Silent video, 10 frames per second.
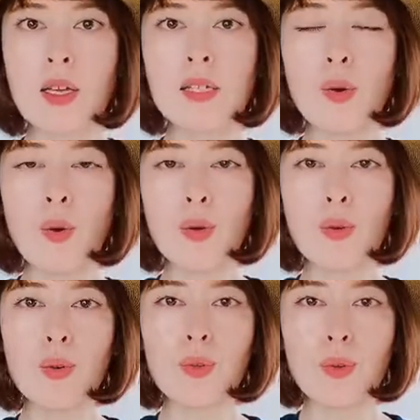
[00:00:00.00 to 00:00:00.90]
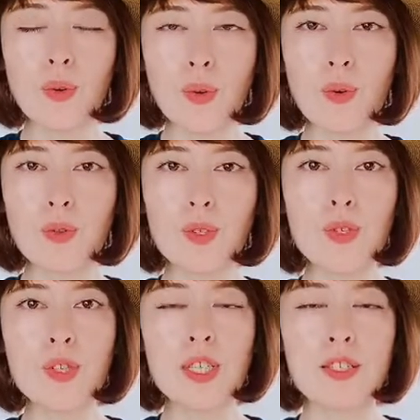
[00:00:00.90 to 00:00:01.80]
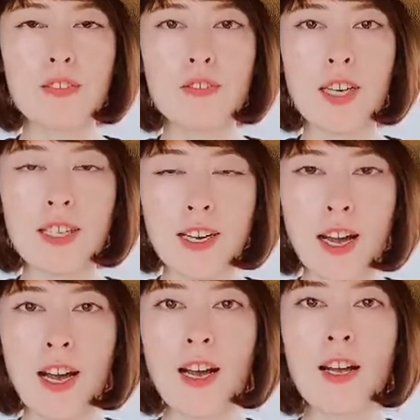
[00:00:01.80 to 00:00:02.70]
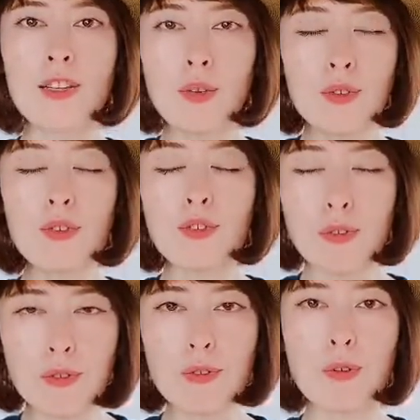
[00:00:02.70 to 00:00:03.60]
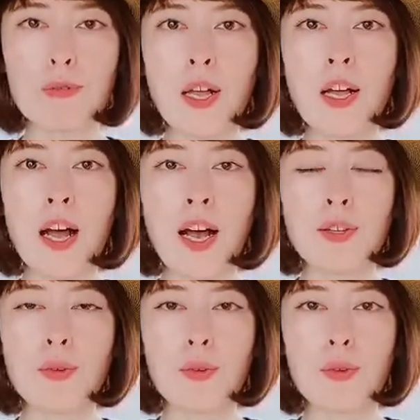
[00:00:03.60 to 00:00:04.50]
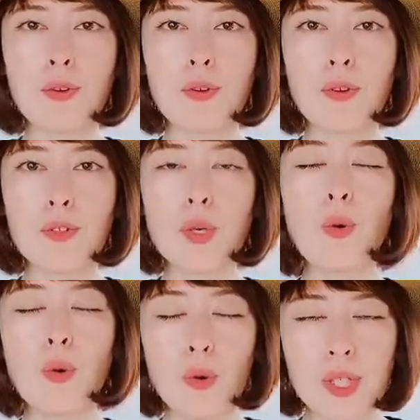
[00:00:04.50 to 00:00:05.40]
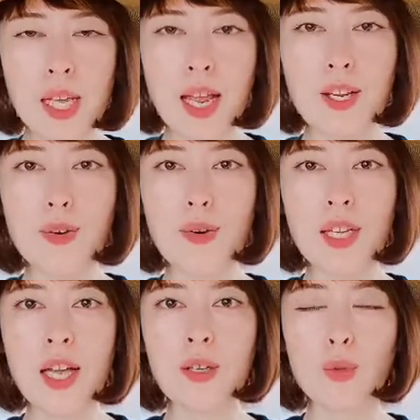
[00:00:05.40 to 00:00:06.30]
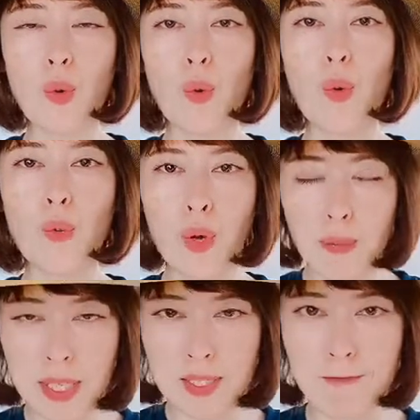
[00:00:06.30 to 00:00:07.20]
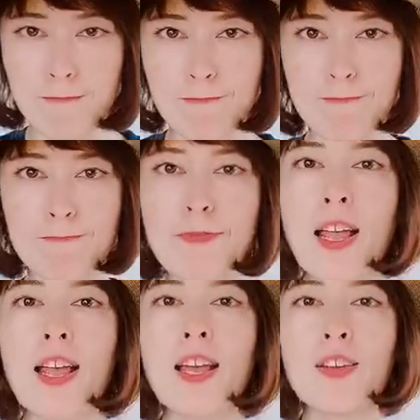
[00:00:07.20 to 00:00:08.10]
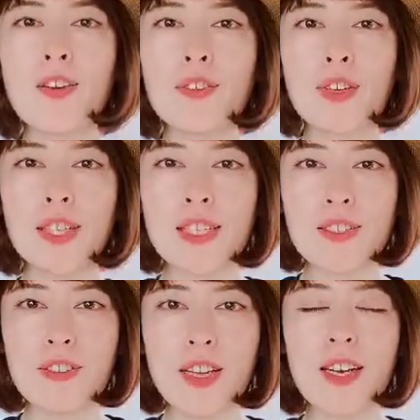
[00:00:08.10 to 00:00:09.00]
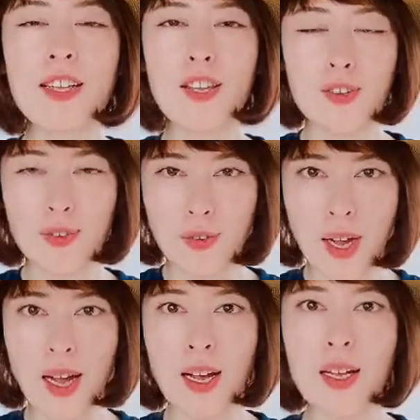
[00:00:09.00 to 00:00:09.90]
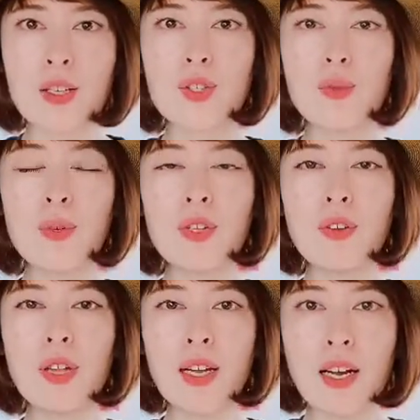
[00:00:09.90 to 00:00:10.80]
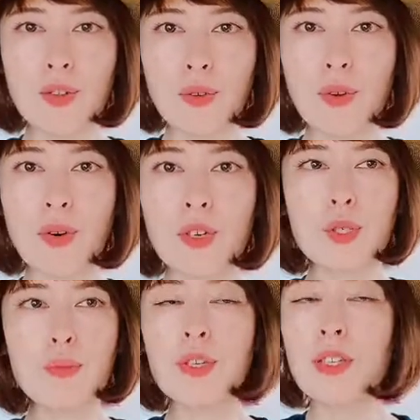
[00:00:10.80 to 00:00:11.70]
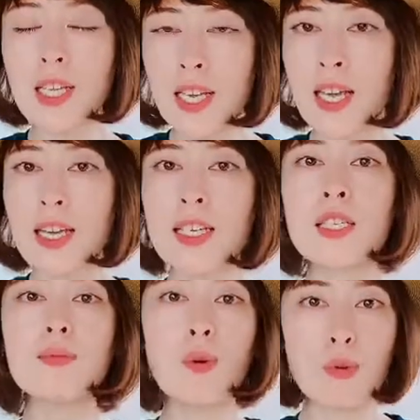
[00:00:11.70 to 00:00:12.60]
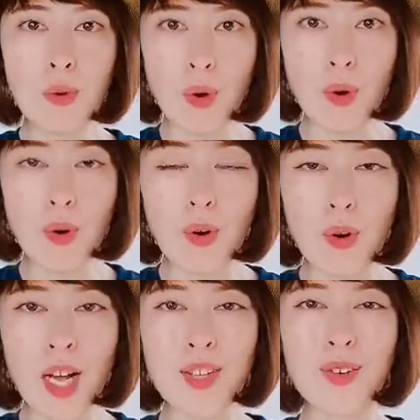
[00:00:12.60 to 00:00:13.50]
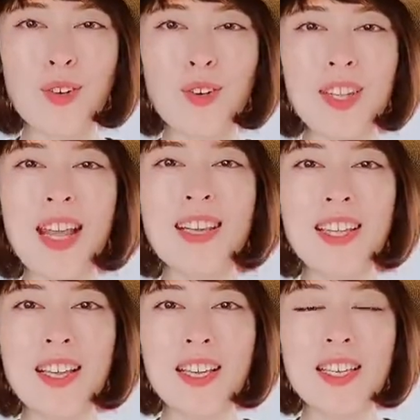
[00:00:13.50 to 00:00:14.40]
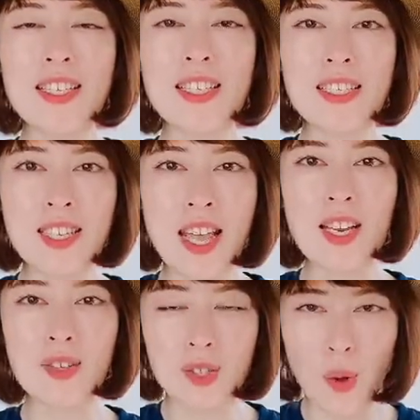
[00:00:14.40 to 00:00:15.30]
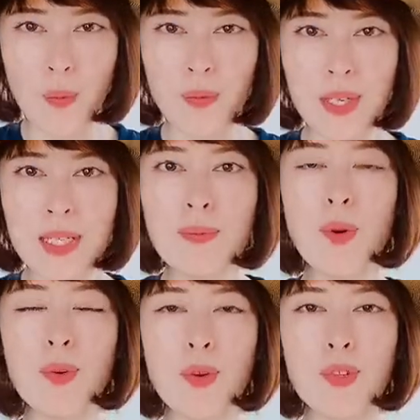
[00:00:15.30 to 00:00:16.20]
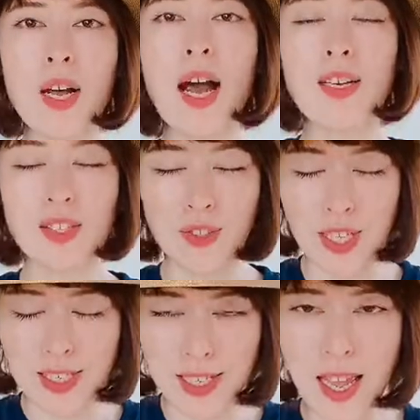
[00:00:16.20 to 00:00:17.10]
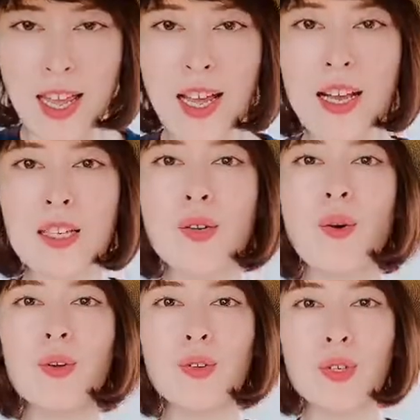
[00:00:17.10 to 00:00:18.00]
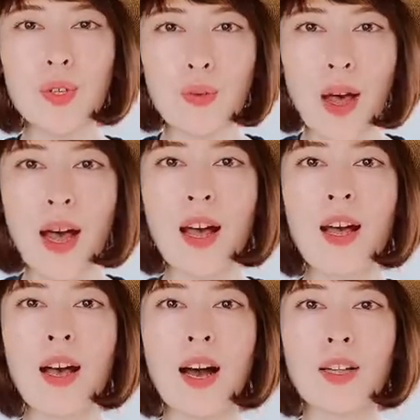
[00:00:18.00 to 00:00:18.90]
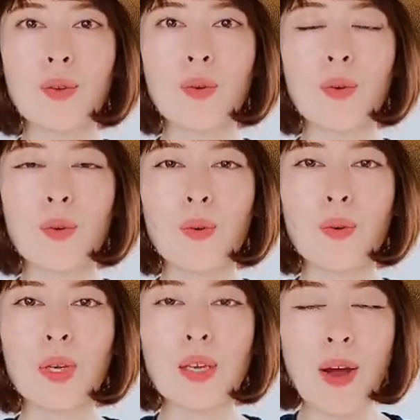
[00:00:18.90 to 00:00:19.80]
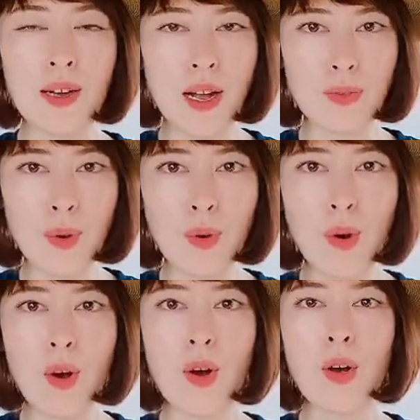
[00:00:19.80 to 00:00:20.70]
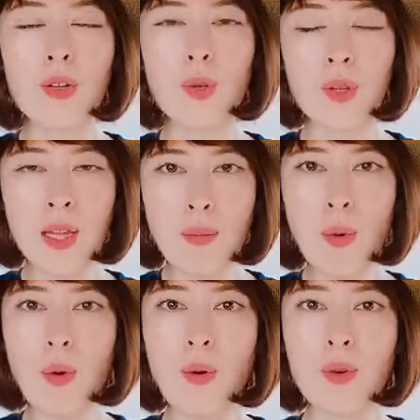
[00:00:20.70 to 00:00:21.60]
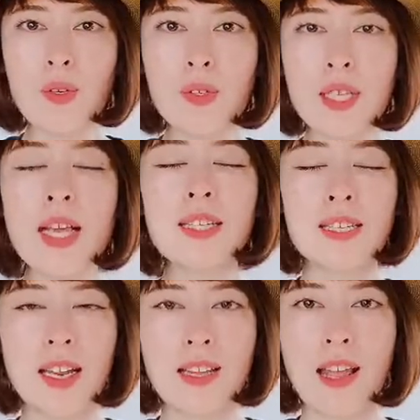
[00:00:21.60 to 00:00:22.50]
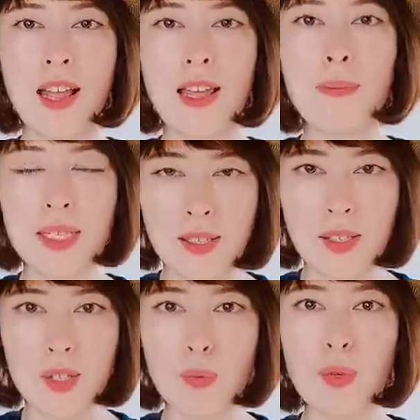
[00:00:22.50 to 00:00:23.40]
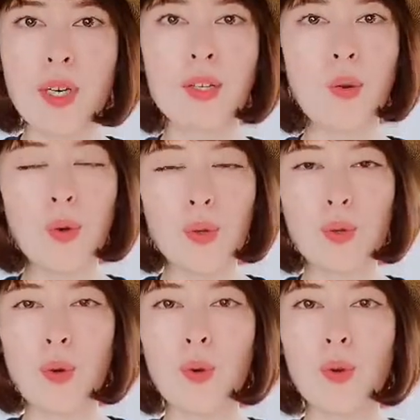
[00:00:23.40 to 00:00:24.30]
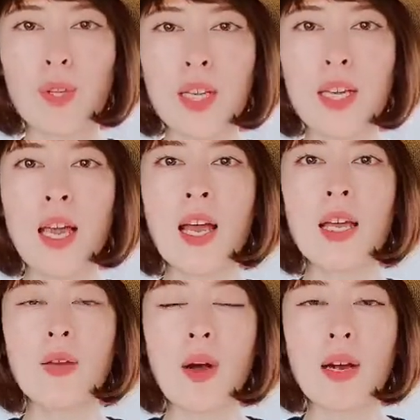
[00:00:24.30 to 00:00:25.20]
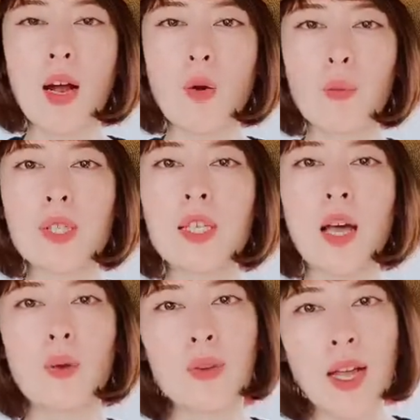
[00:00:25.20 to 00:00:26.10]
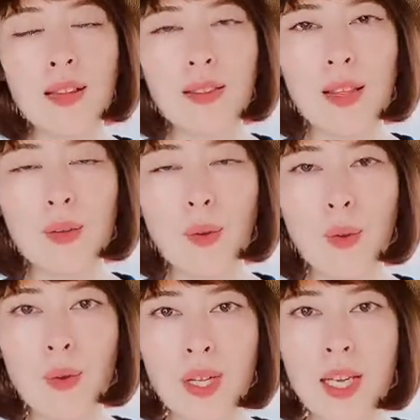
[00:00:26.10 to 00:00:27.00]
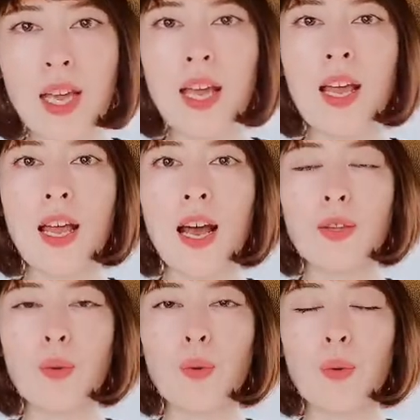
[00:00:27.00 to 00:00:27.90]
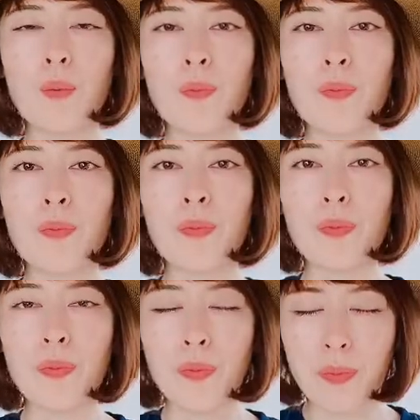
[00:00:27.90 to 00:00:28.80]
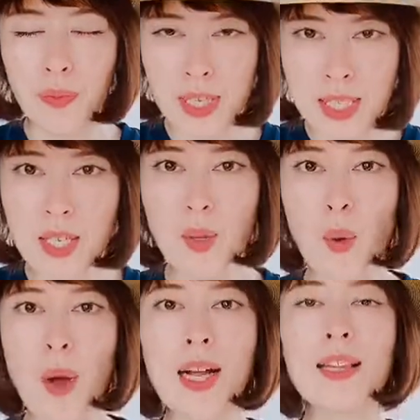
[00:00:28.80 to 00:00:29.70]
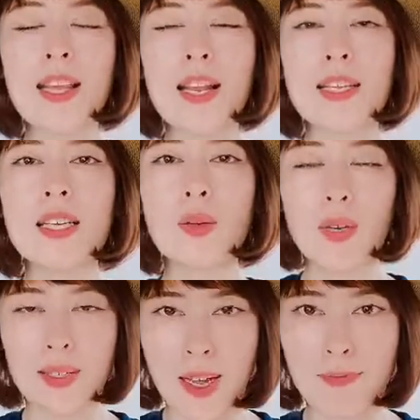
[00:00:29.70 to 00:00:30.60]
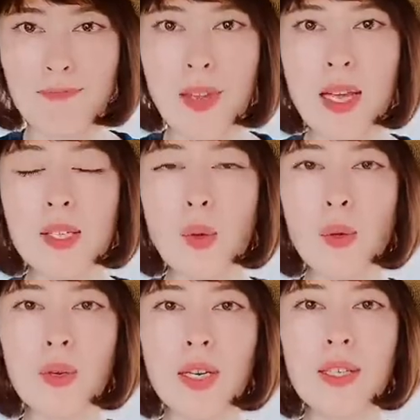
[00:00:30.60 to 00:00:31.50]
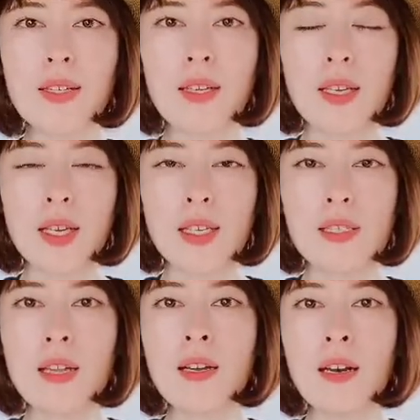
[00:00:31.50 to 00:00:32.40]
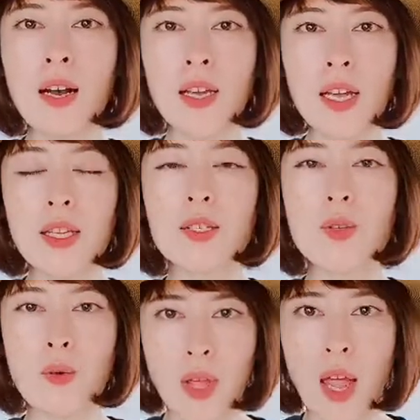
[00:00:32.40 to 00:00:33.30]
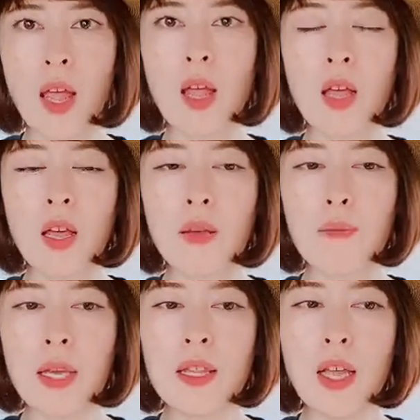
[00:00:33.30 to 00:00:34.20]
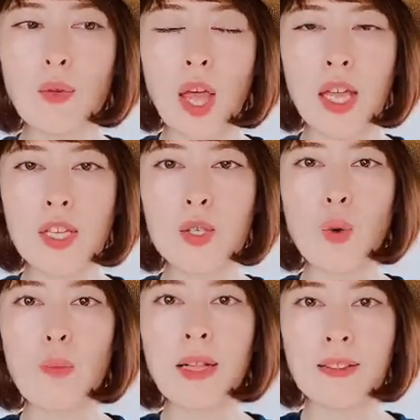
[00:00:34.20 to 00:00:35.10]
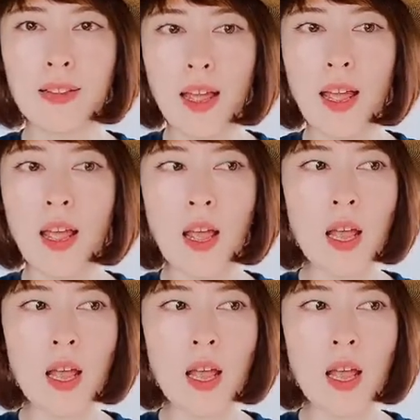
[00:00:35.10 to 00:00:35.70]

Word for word: そういうことを重視する方がどんどんどんどんあの重宝されるようになると思います。よく私の中で言うのが、自分の中の分に質問をあの定期的にしている人、質問力がある人ですね。そういう人はあの違和感をとっても精査されています。自分がどういうところに違和感を持つだろうなっていうところにあのきちんと分かってらっしゃる方、そういう方ってね、決断が早いんですよね。みんなの返事を待って、